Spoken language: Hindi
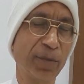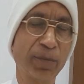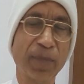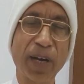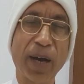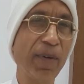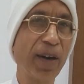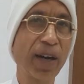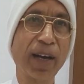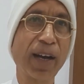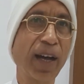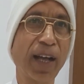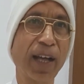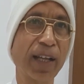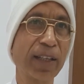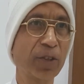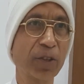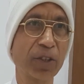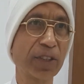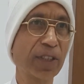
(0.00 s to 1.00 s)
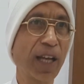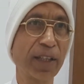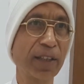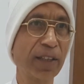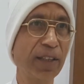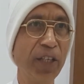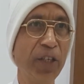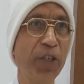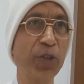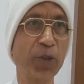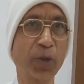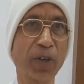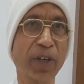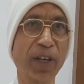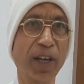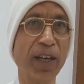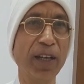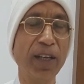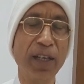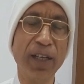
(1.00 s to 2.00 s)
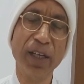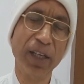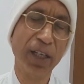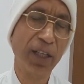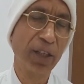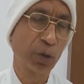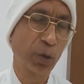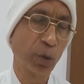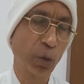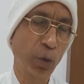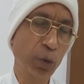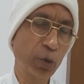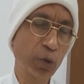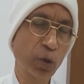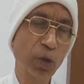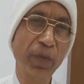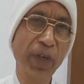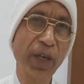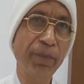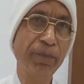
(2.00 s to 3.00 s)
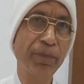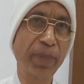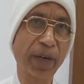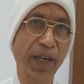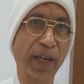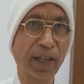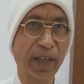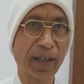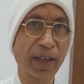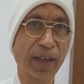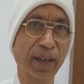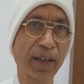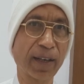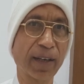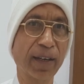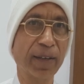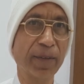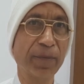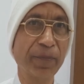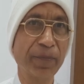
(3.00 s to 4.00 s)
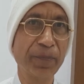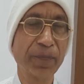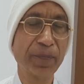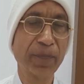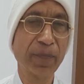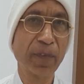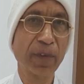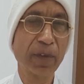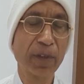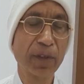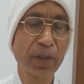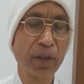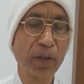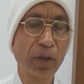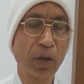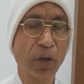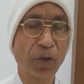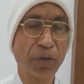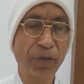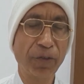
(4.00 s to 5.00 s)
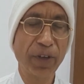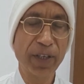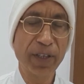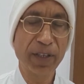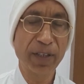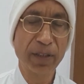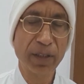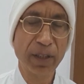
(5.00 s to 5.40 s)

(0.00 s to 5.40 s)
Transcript: बाबा का हाथ और साथ नहीं छोड़ना तो उसको मैं पकड़ के रखा और फिर